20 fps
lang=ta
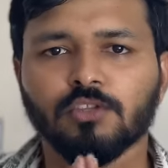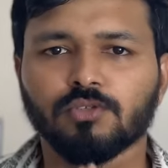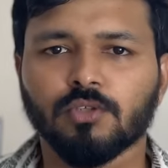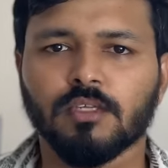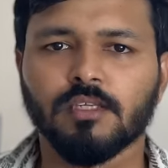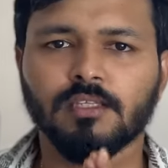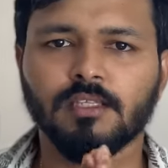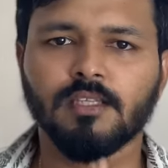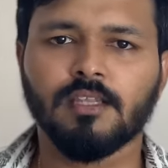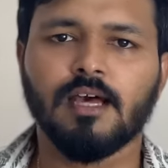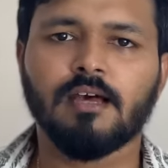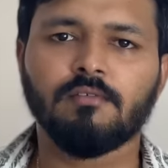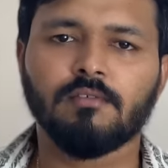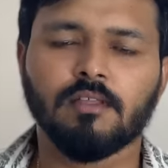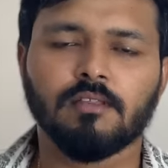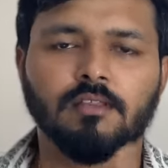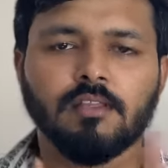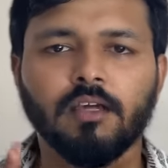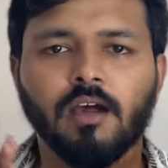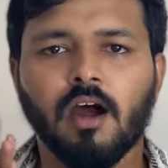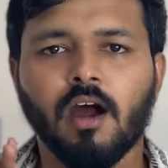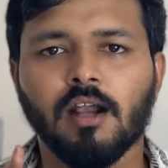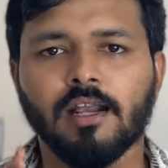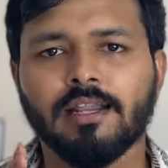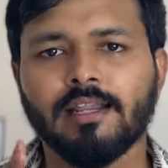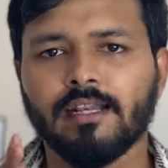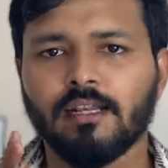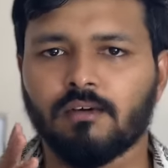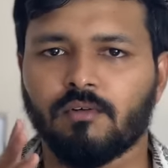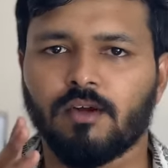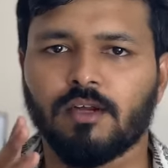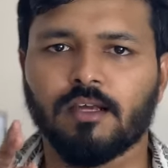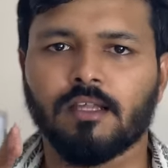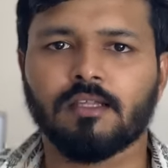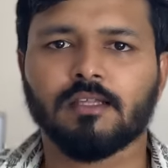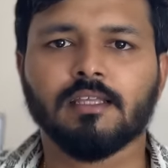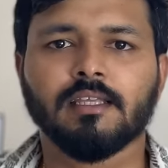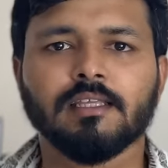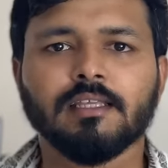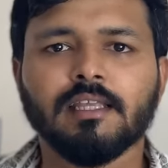ஸோ இதுதான் வந்து ஆன்லைனில்
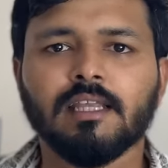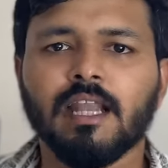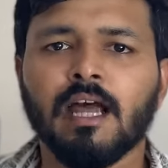வாங்குறது இது